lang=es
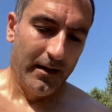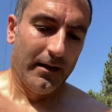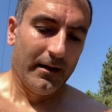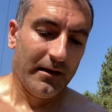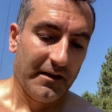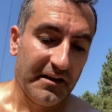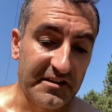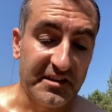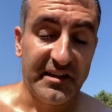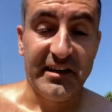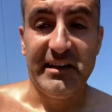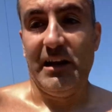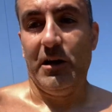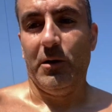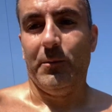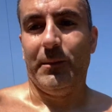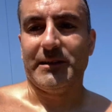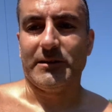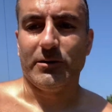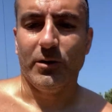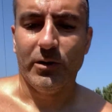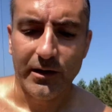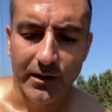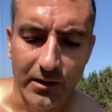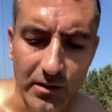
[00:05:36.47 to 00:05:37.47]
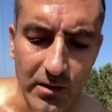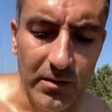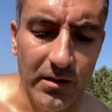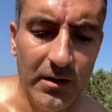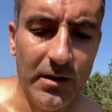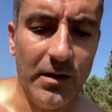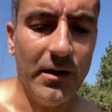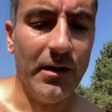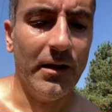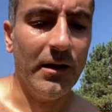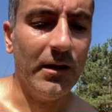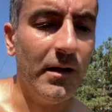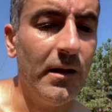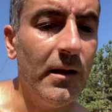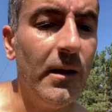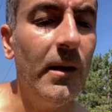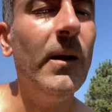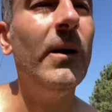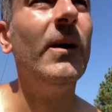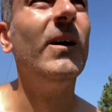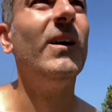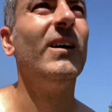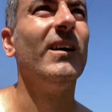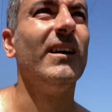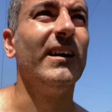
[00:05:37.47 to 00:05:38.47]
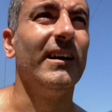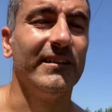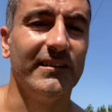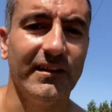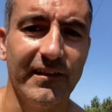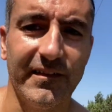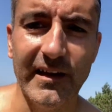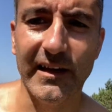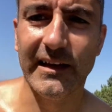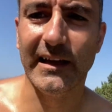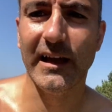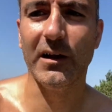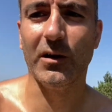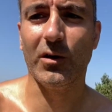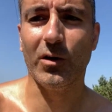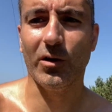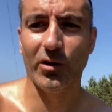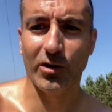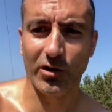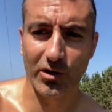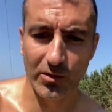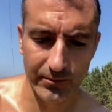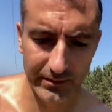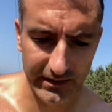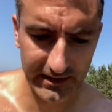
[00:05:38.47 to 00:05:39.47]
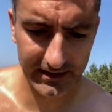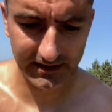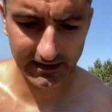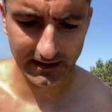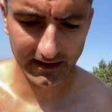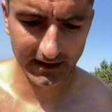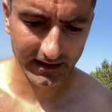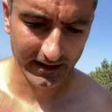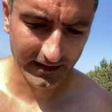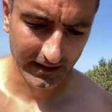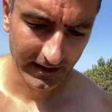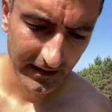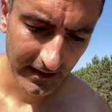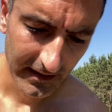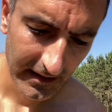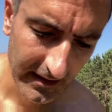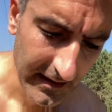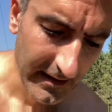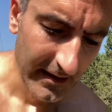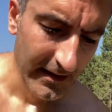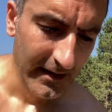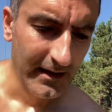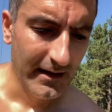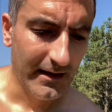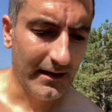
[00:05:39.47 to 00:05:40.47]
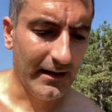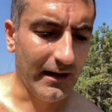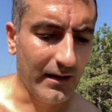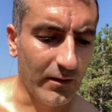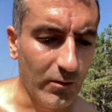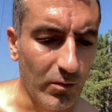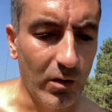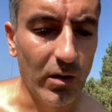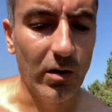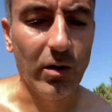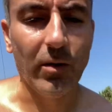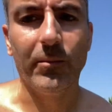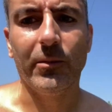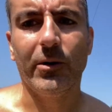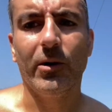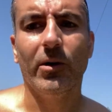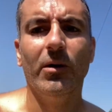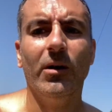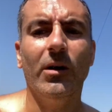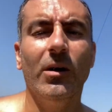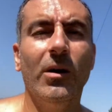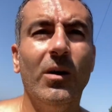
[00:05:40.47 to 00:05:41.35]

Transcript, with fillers: que sería lo más lógico, es decir, que el codo rompiese el ángulo del hombro.